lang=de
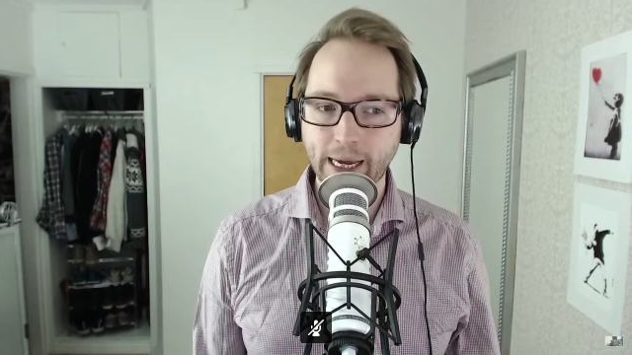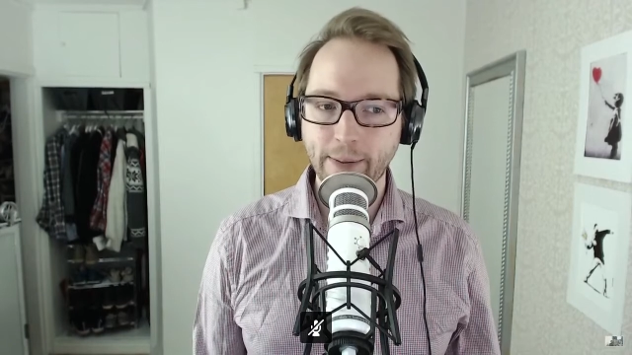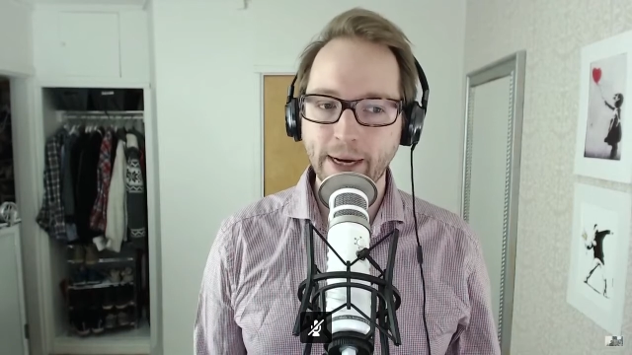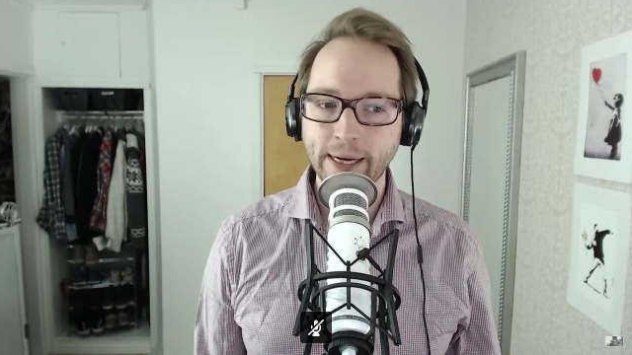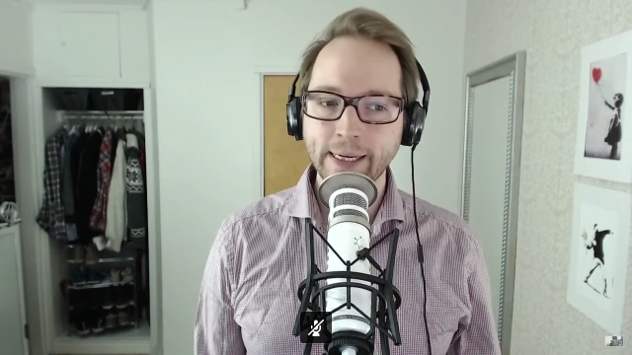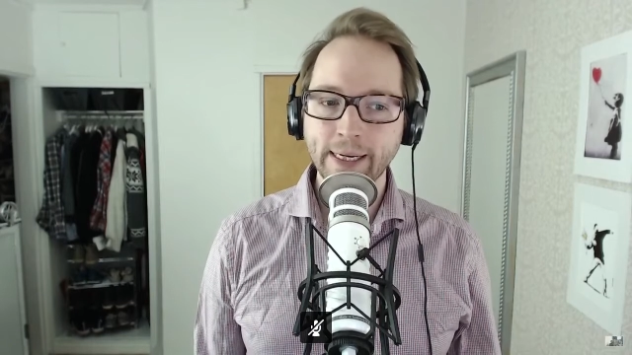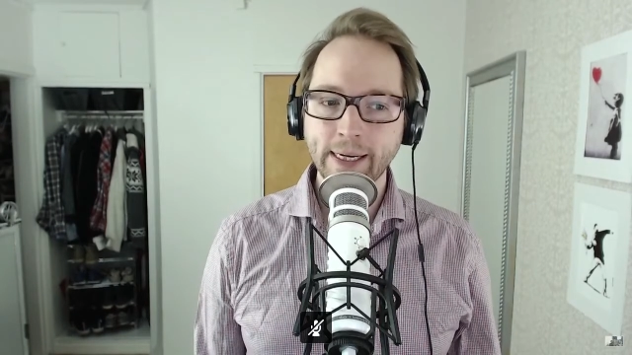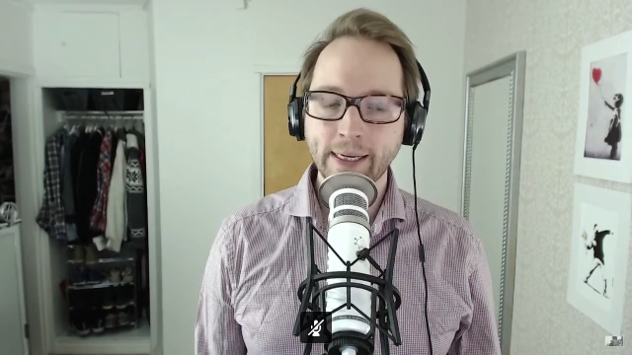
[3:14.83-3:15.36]
Aber
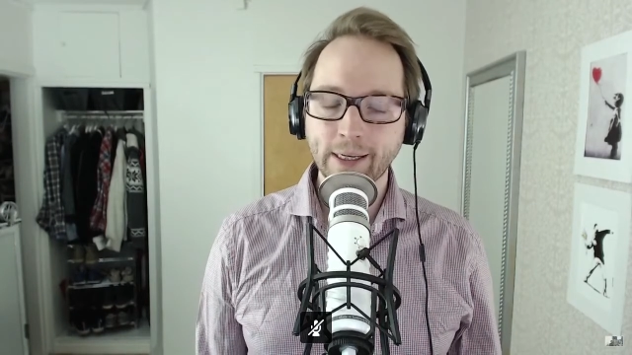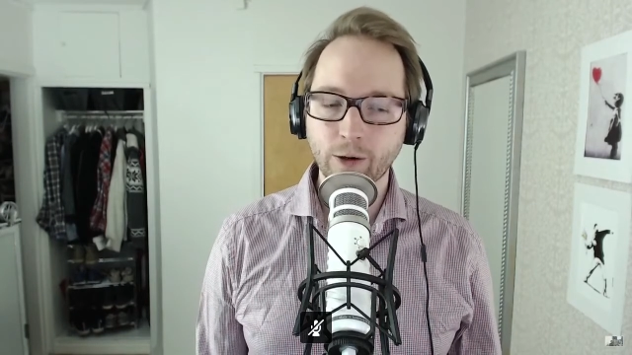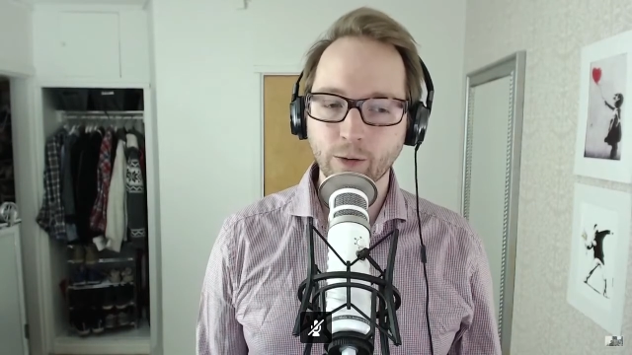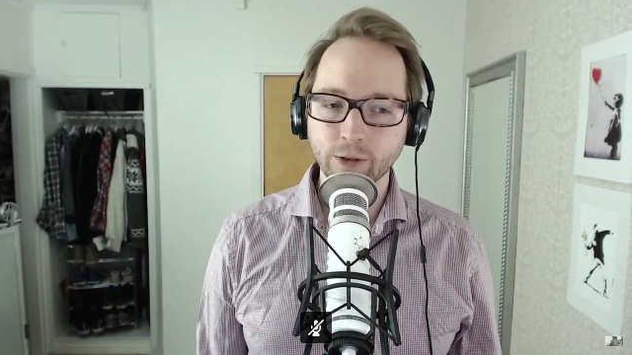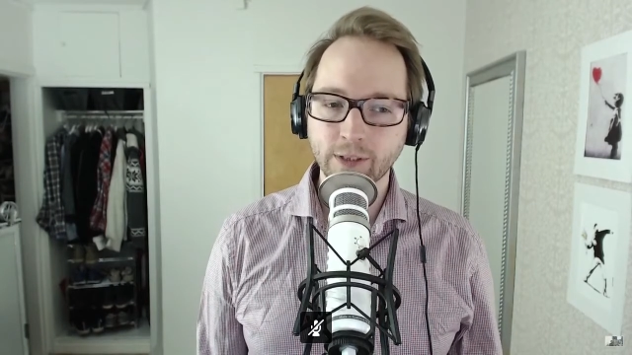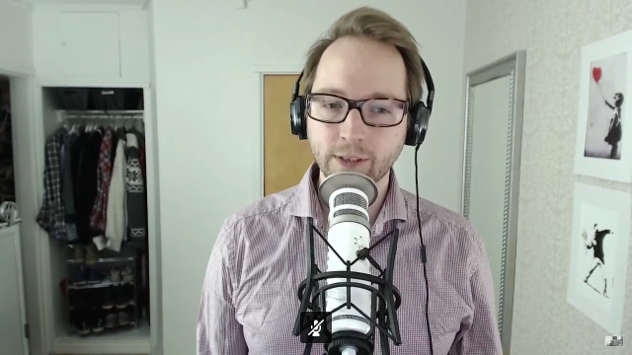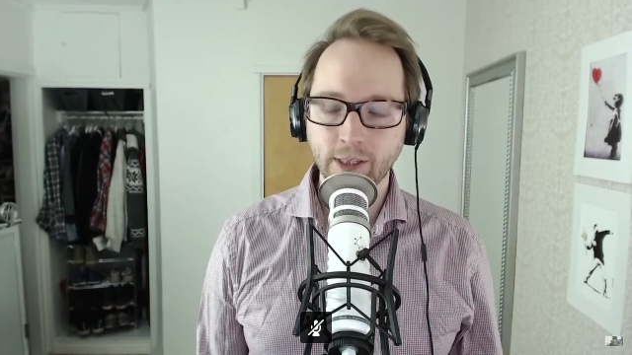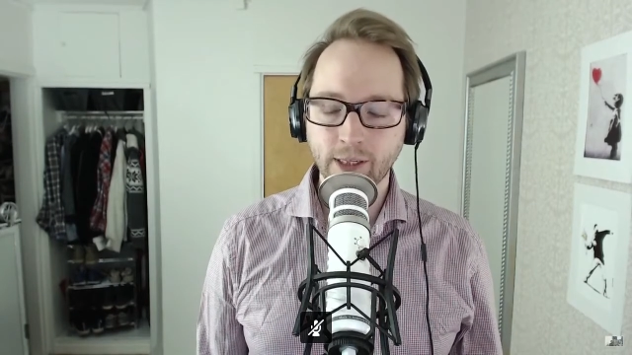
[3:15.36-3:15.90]
die
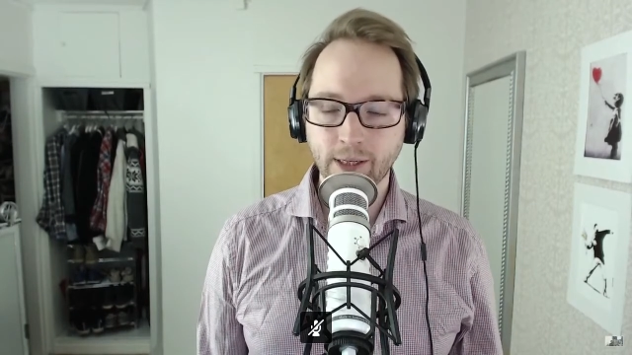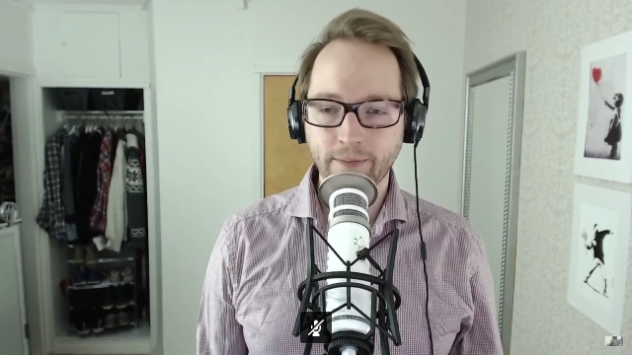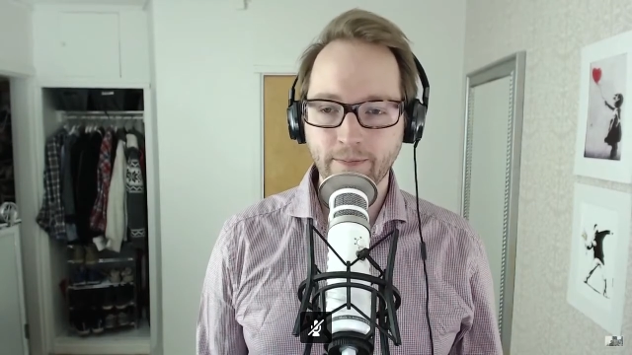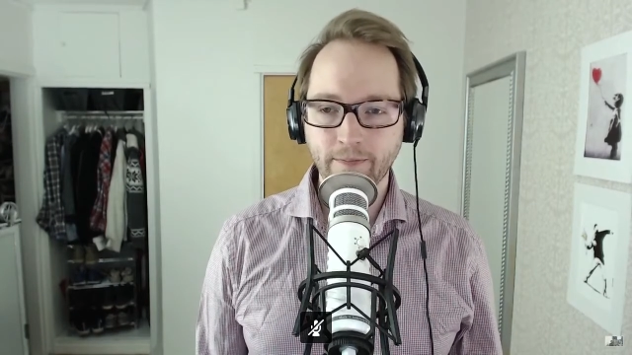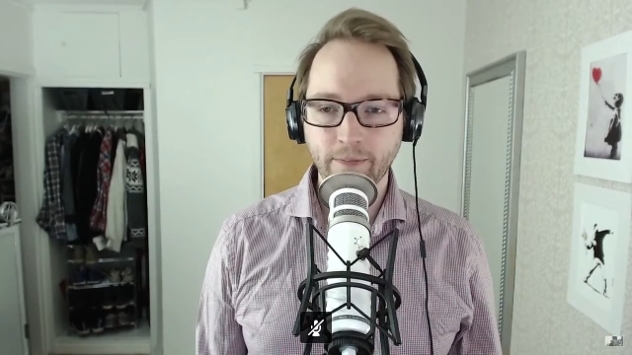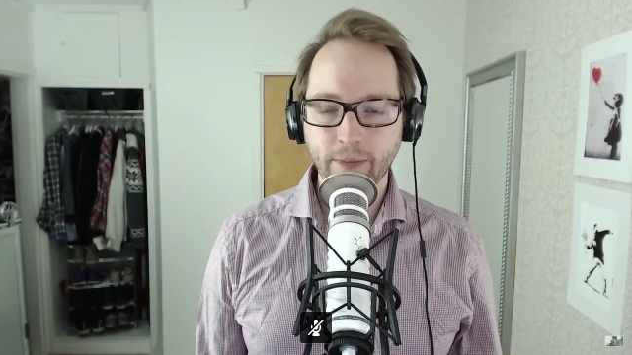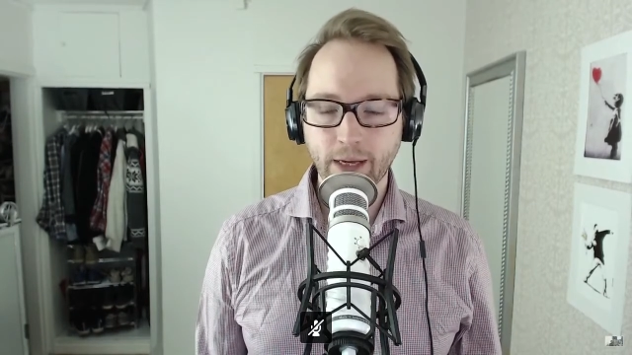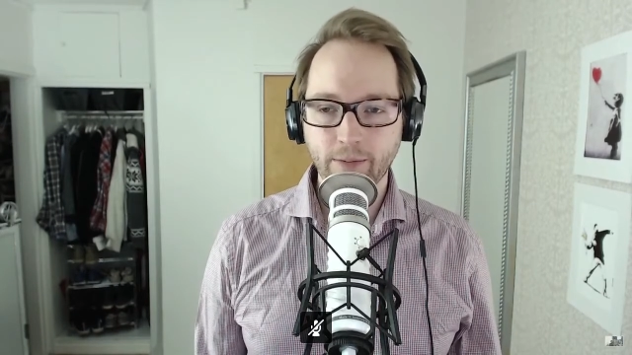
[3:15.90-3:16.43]
großen
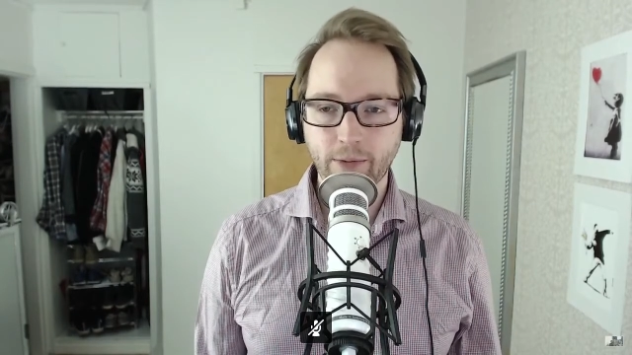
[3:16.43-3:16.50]
ähm,